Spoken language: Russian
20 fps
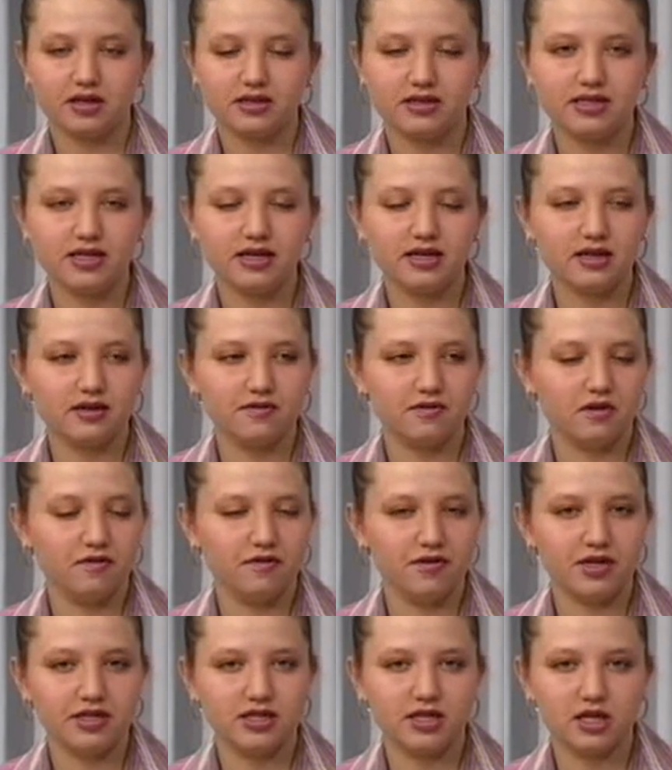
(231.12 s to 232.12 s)
Церковь
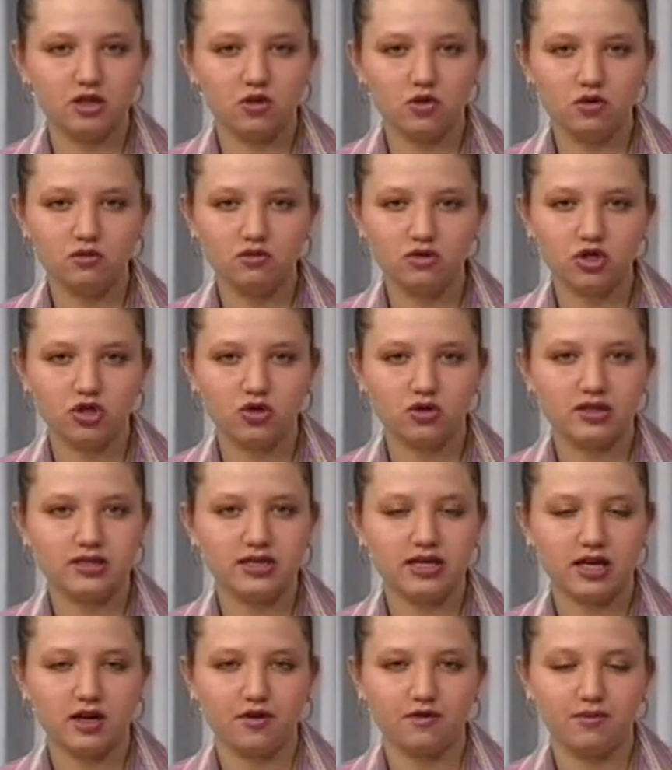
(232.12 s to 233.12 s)
говорит о том, что
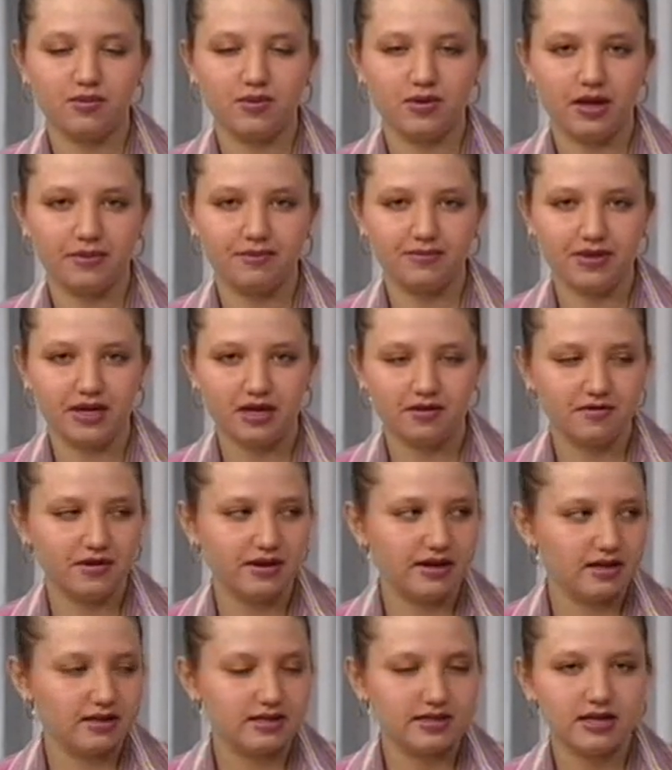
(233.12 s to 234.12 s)
церковь была
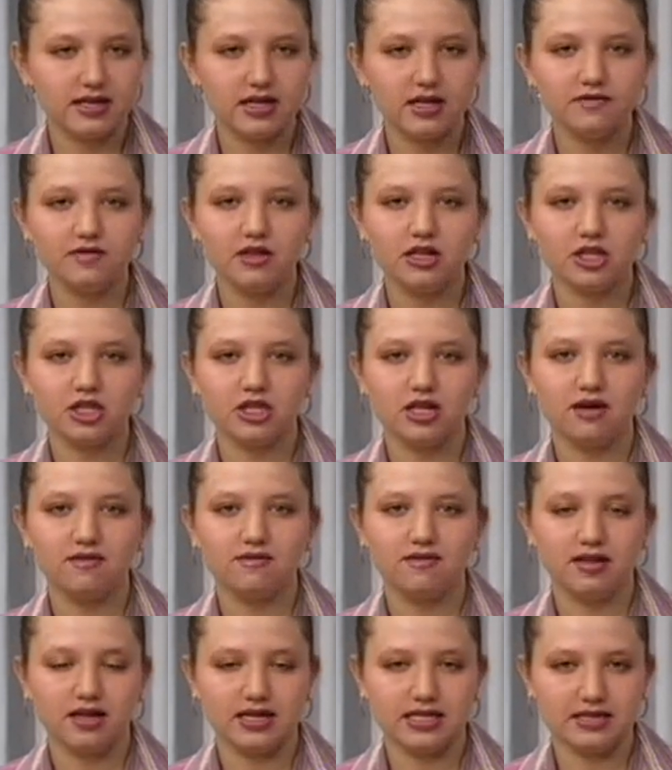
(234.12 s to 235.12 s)
первой и церковь должна
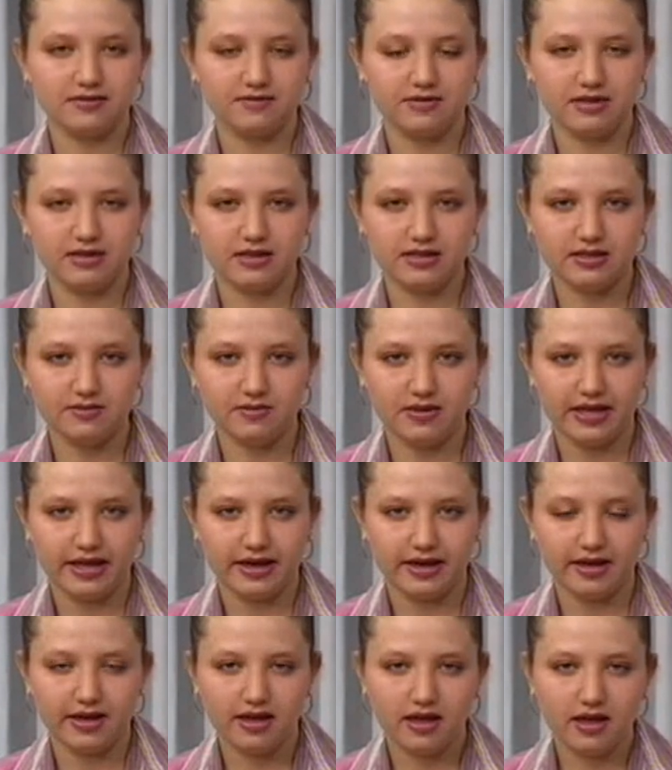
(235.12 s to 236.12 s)
властвовать на
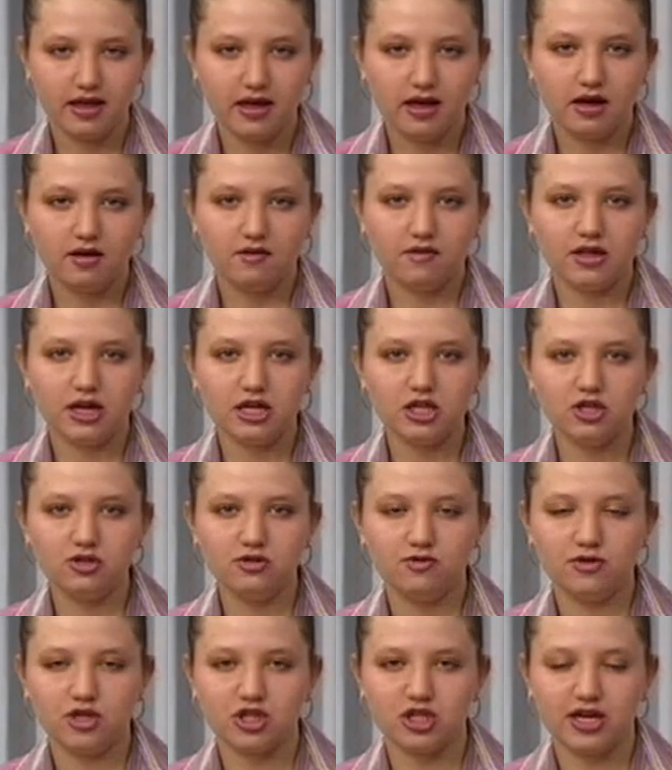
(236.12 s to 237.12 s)
земле. Власть же
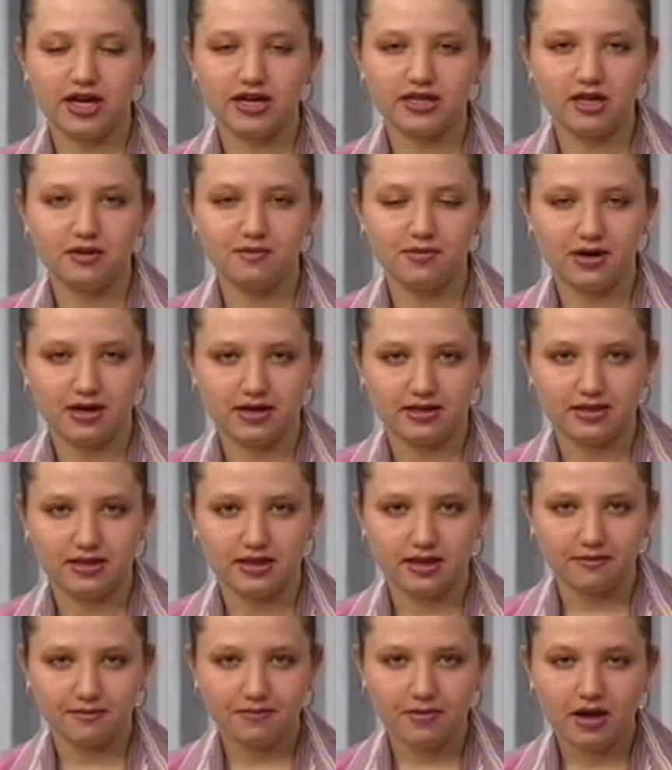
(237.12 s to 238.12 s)
утверждает
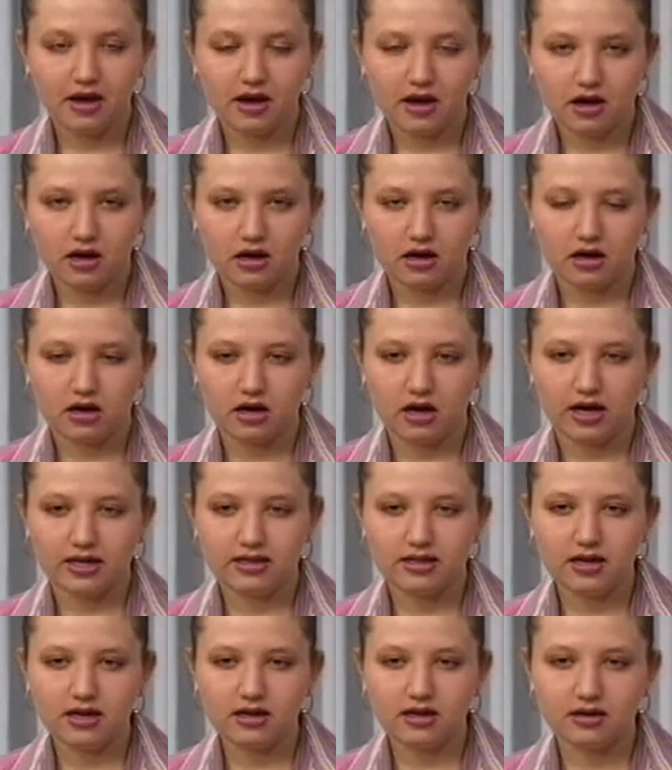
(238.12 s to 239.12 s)
обратное.
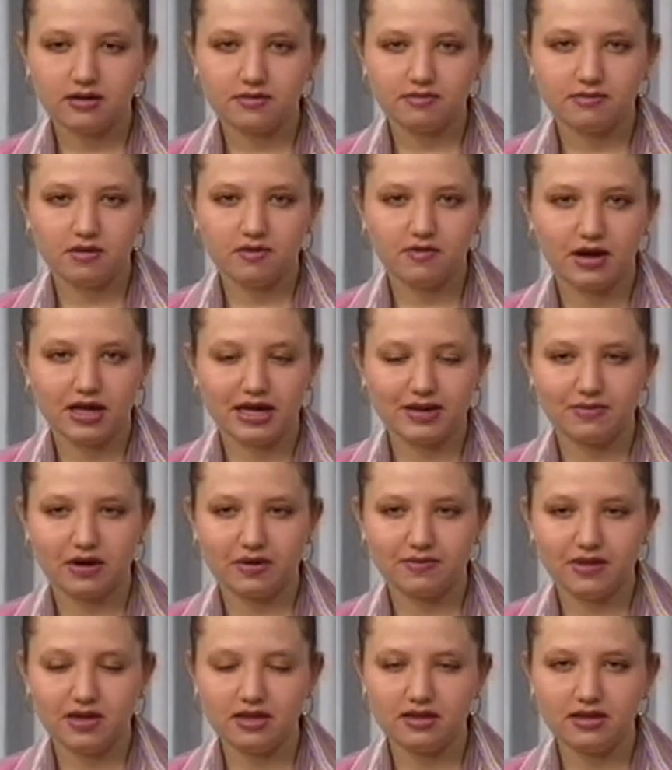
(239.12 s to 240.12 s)
Однако бывали
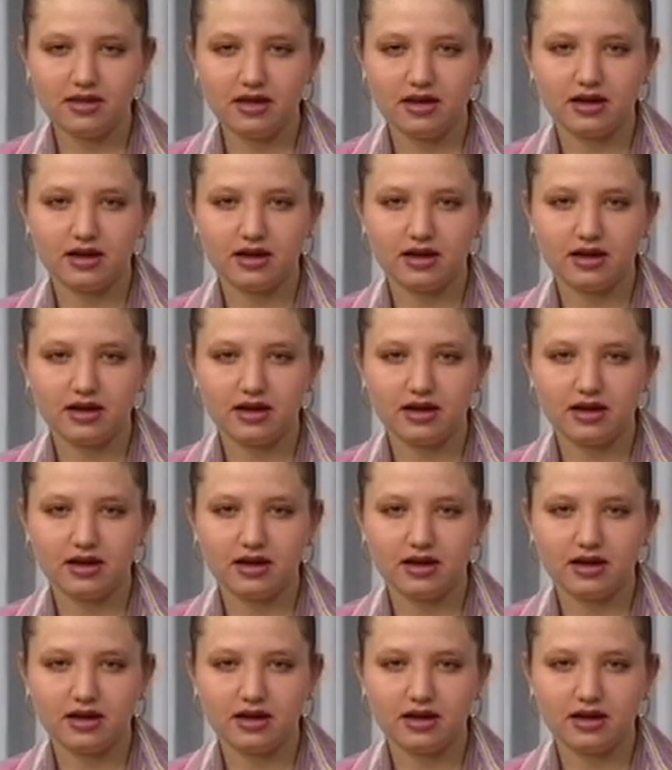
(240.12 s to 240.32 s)
моменты,